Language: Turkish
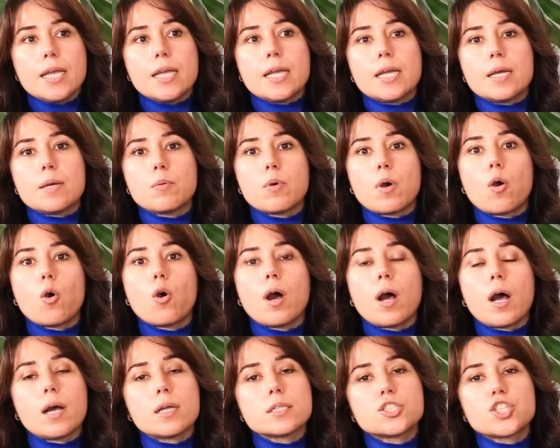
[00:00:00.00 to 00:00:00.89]
E,
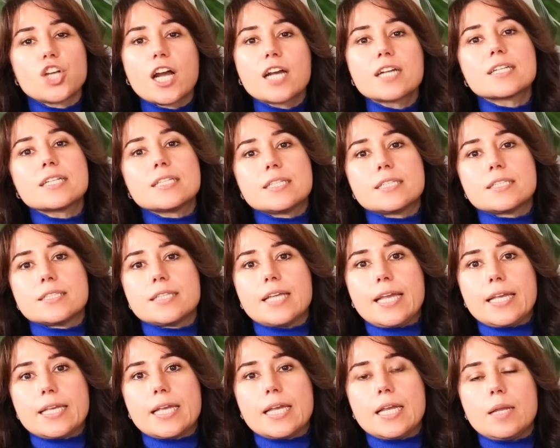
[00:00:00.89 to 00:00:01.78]
çakraları
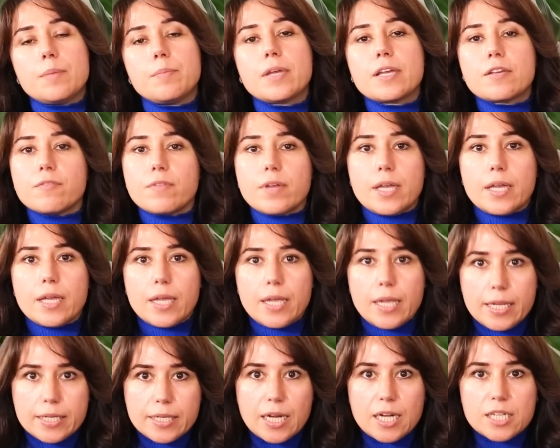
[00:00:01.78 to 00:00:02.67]
dengelemek ve
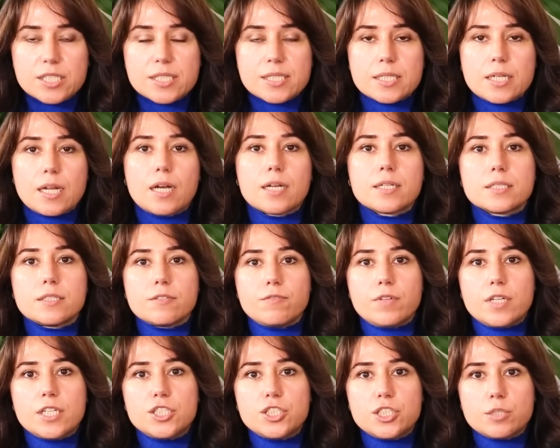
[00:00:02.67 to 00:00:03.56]
enerjisini
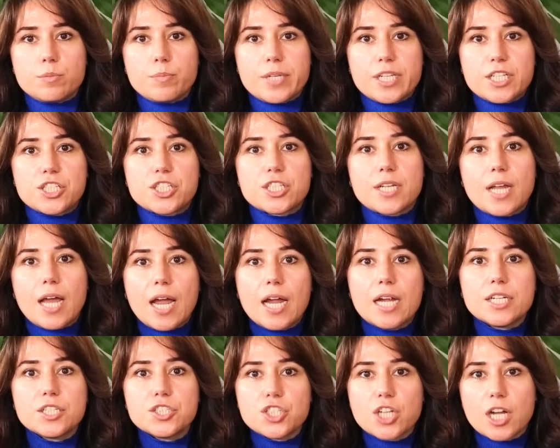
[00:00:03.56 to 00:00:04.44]
aktifleştirmek için
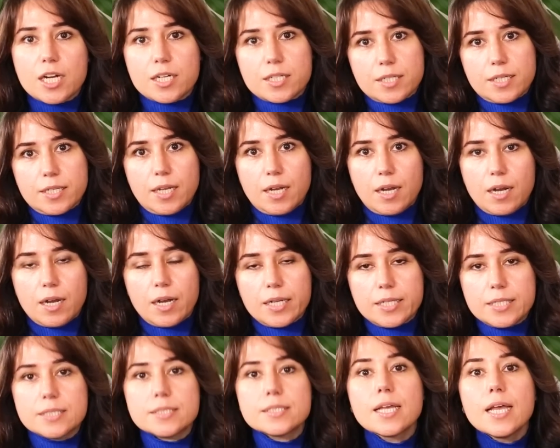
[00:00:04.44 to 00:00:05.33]
her çakraya
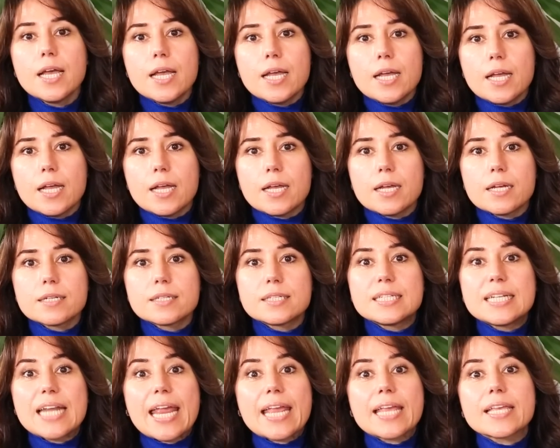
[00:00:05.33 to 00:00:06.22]
ait e,
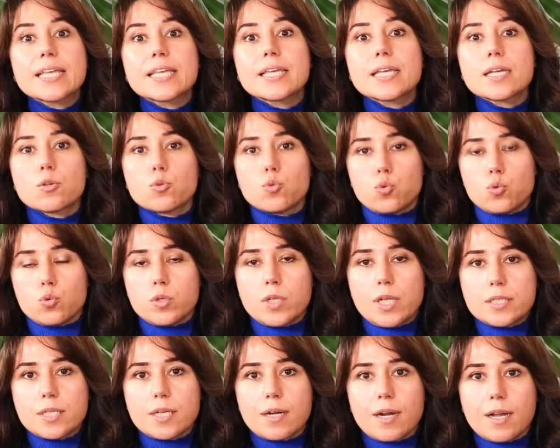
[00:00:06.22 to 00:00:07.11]
rengi
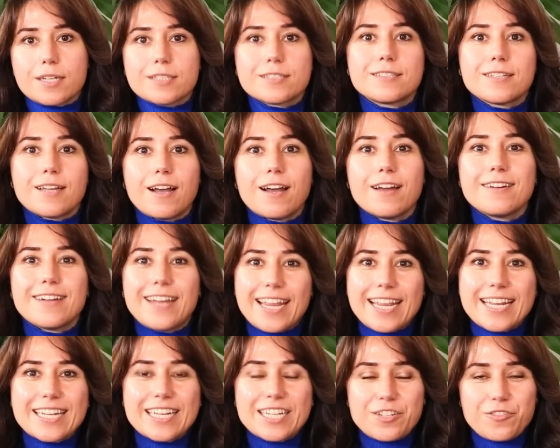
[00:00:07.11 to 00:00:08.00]
kullanarak da
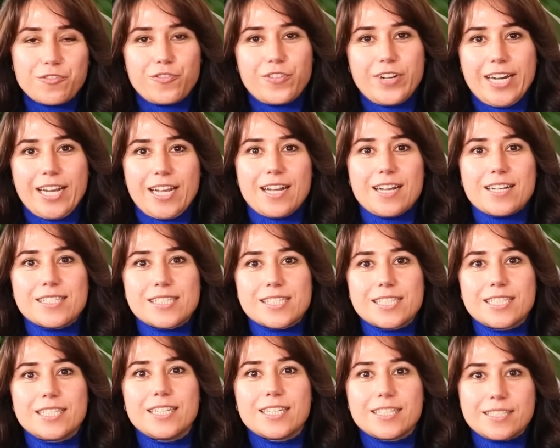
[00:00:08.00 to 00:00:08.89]
renklerin
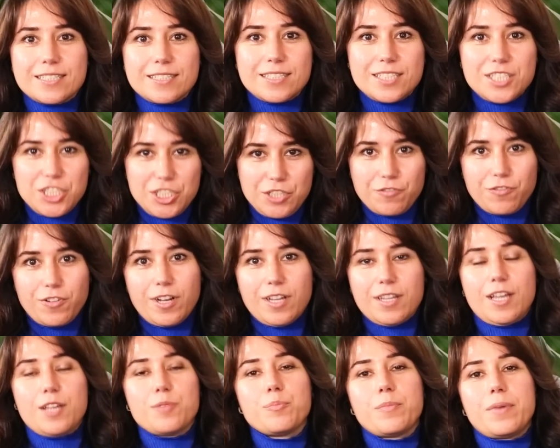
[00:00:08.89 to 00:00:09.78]
frekansıyla
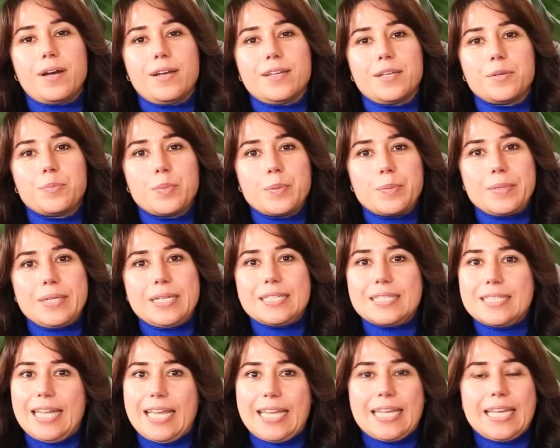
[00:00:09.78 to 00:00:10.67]
şifalanma
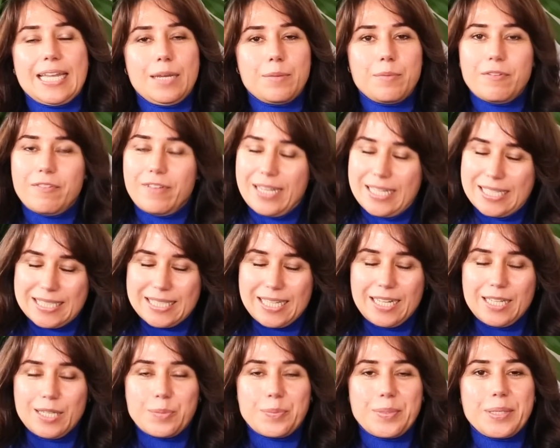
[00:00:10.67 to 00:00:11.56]
yapabilir, dengeleme ve
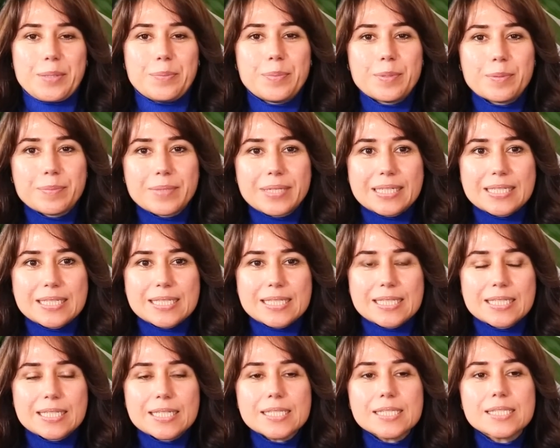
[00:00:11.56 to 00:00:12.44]
hizalama
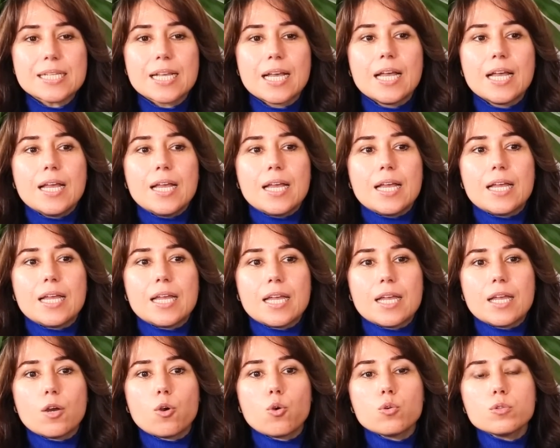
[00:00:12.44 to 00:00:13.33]
yapabilirsiniz.
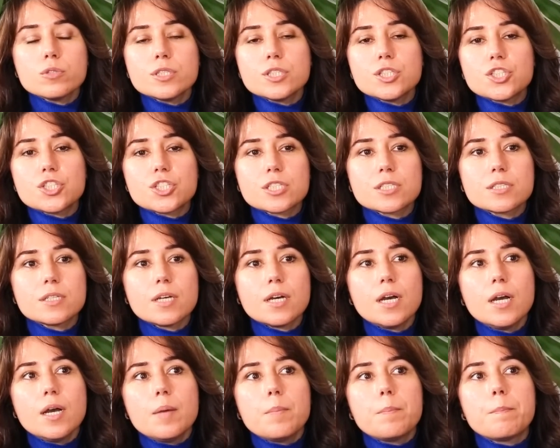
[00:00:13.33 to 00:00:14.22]
E, onun
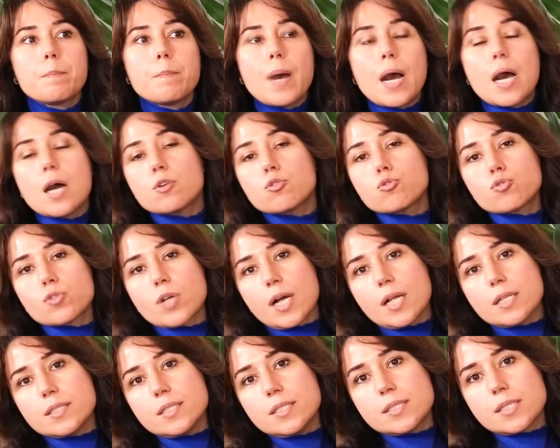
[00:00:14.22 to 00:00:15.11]
dışında maruz
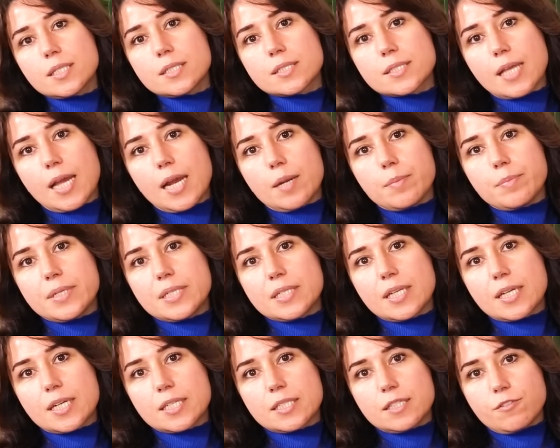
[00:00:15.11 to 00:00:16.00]
kaldıysanız eğer
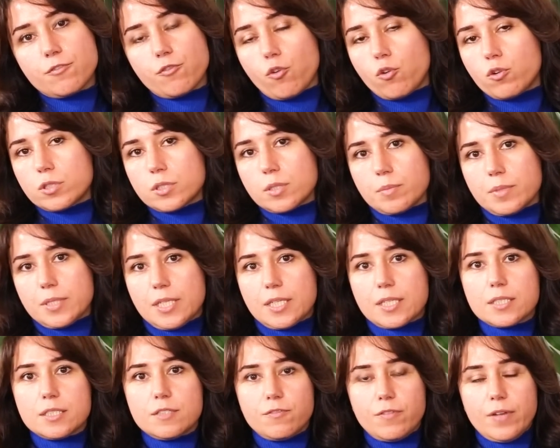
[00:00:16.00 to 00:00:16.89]
bir negatif ortama,
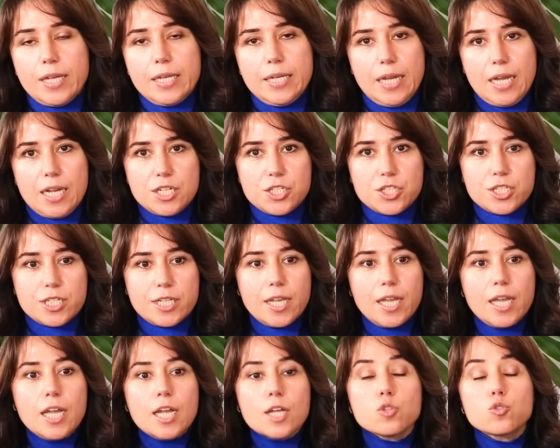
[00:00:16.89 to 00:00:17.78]
negatif
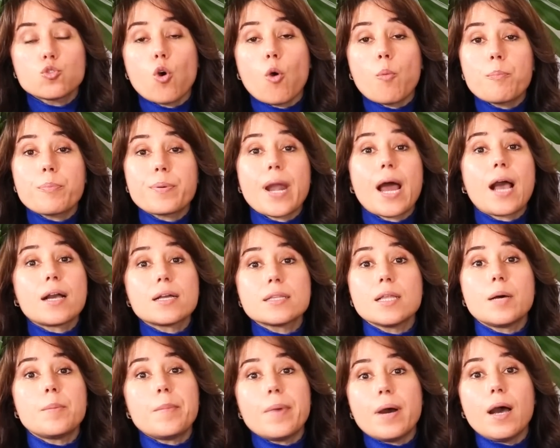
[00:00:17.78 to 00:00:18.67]
enerjiye
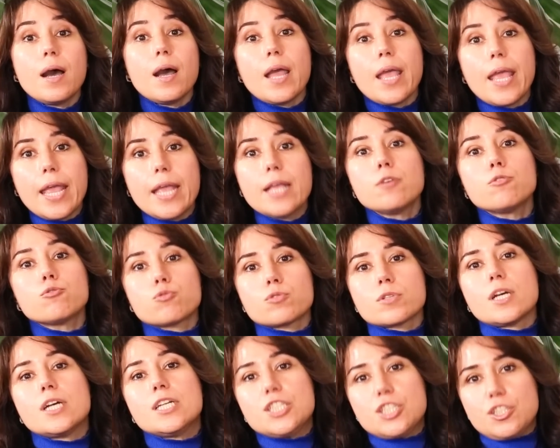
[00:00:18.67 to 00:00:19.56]
topraklama en
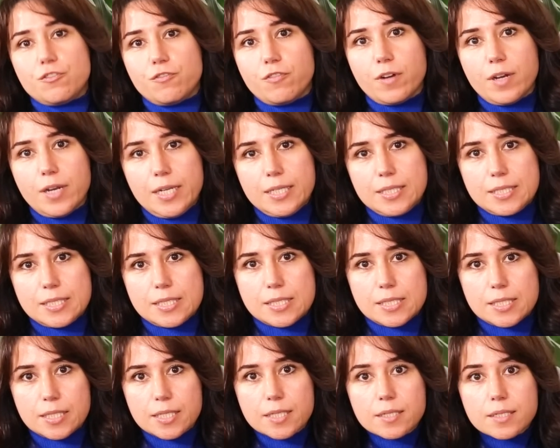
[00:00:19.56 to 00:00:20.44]
güzel şifa
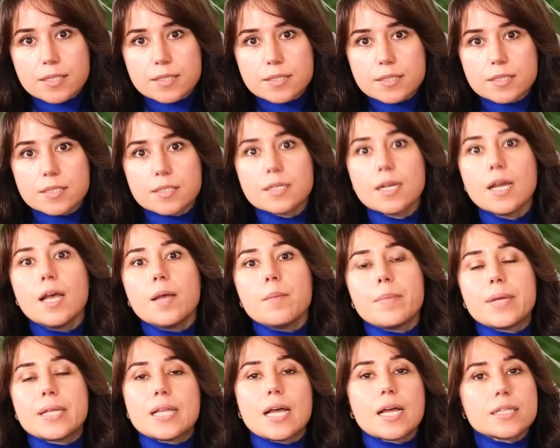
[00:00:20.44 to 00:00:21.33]
etkisi yaratır.
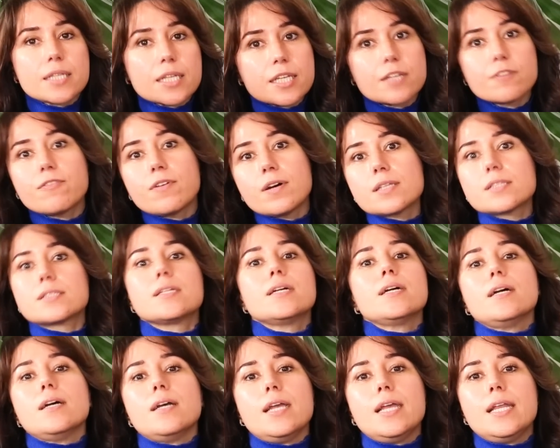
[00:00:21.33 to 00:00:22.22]
Bedendeki
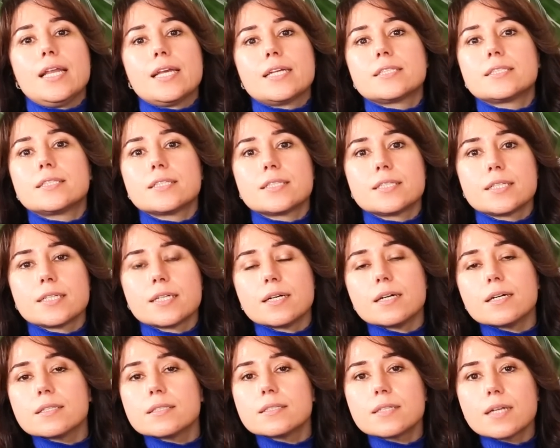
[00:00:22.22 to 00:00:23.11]
fazla
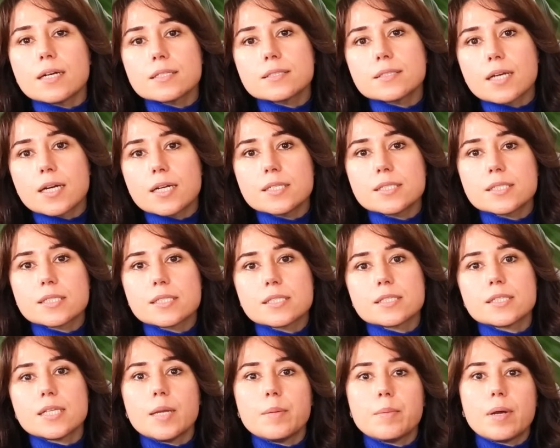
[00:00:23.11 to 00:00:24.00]
elektriği alır
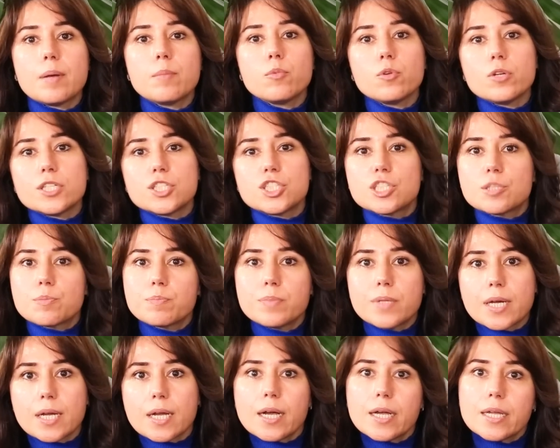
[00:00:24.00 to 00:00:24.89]
atarsınız. Hemen böyle
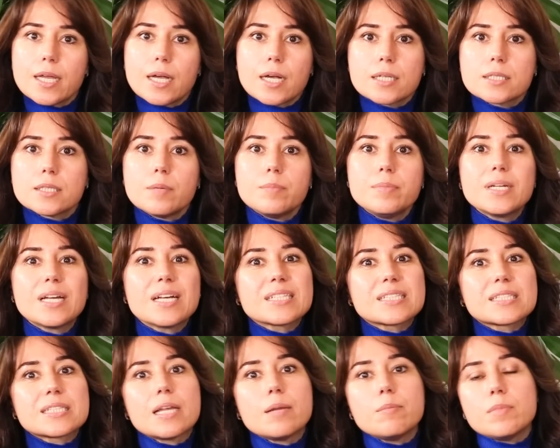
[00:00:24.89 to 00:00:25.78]
çıplak ayakla
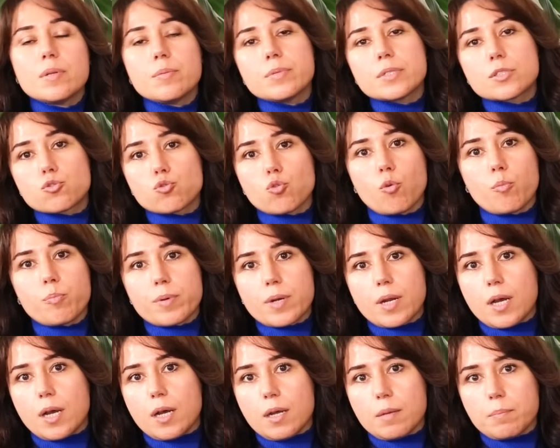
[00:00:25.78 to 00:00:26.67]
biraz nemli bir
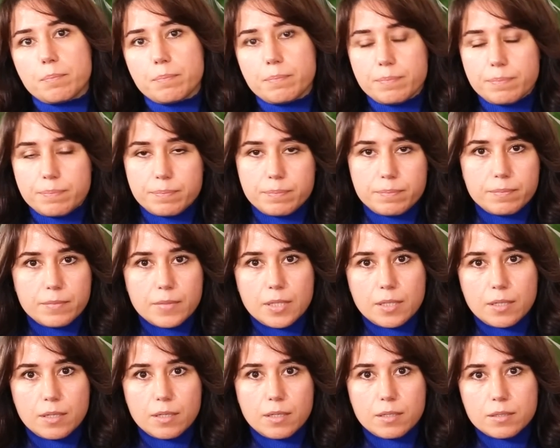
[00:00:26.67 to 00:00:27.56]
toprağa
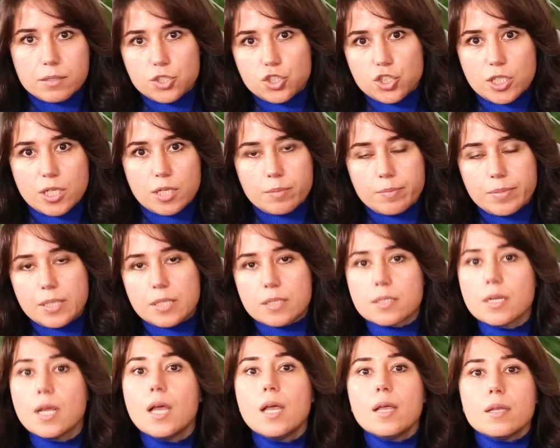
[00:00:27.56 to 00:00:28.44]
e,
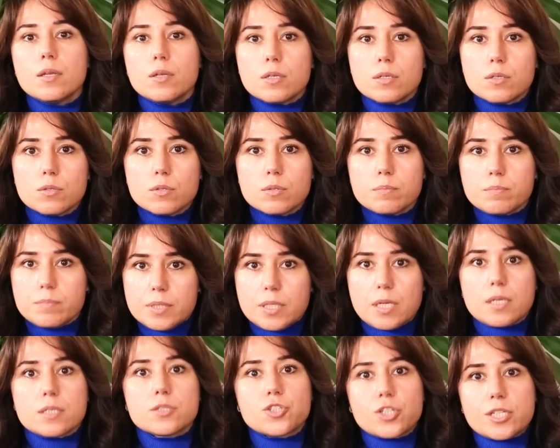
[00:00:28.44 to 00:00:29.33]
çıkabilir. E,
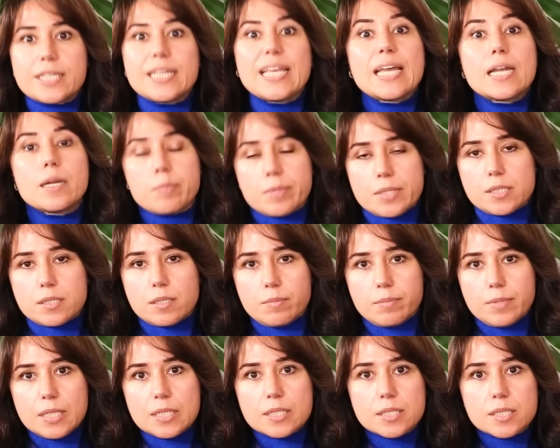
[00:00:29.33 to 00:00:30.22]
birazcık yere
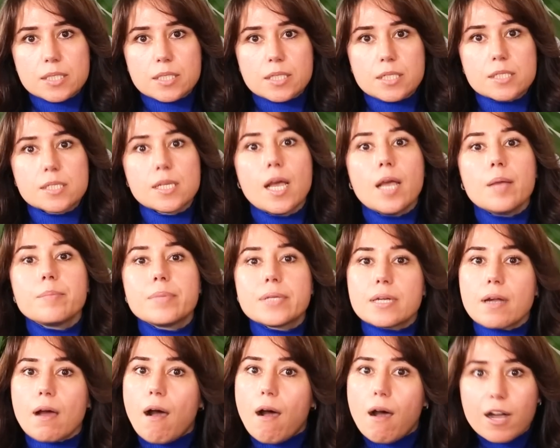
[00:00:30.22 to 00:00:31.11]
basabilirsiniz.
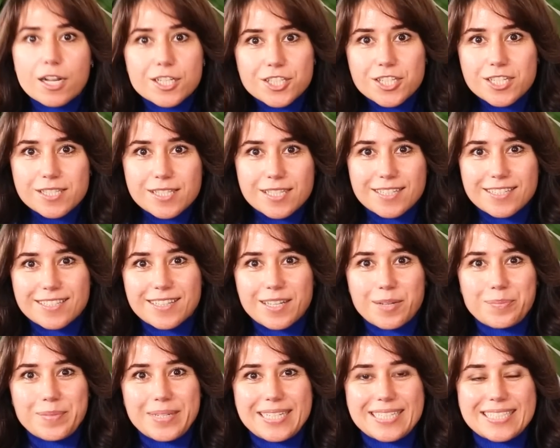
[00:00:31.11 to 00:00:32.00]
Bir ağaca
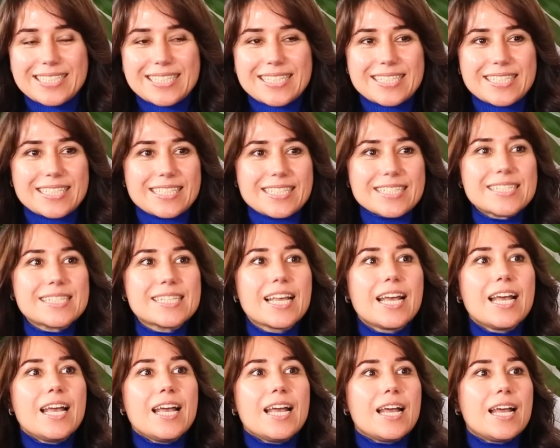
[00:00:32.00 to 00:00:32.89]
sarılabilirsiniz.
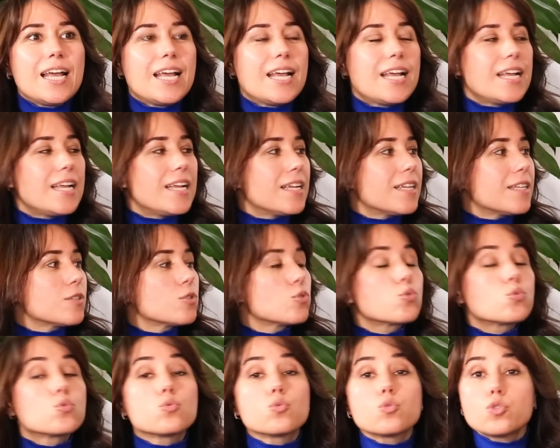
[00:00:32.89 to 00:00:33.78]
Duş alabilirsiniz.